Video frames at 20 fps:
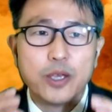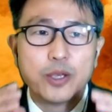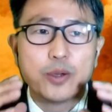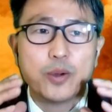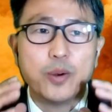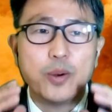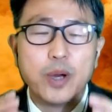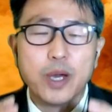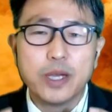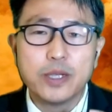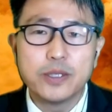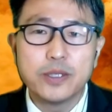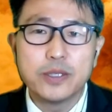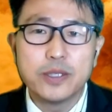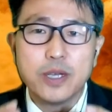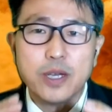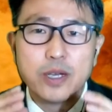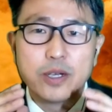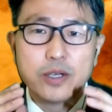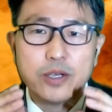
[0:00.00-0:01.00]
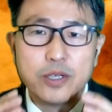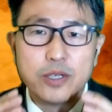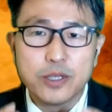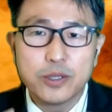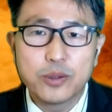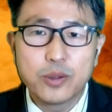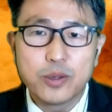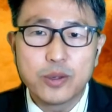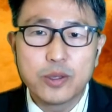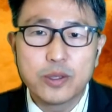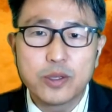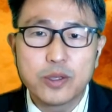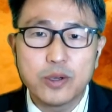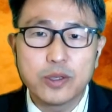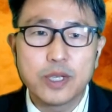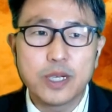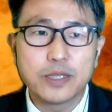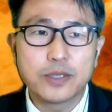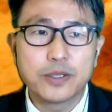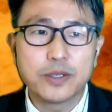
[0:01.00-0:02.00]
교회는 그리스도를
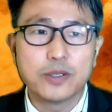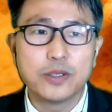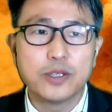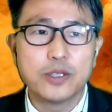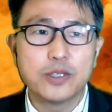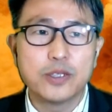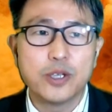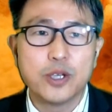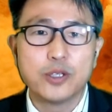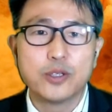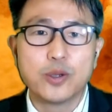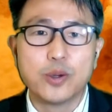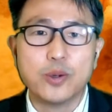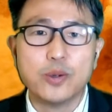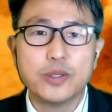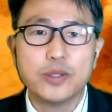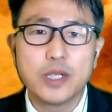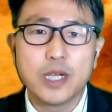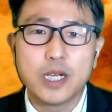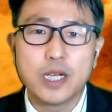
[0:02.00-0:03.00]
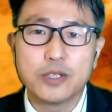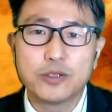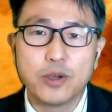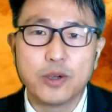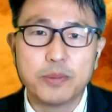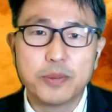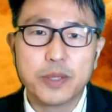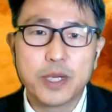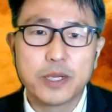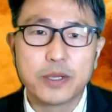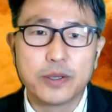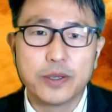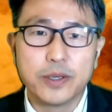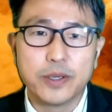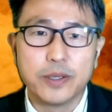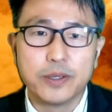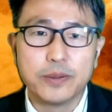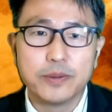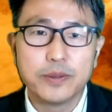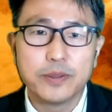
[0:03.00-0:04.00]
떠나서는 존재할 수 없다는 거예요.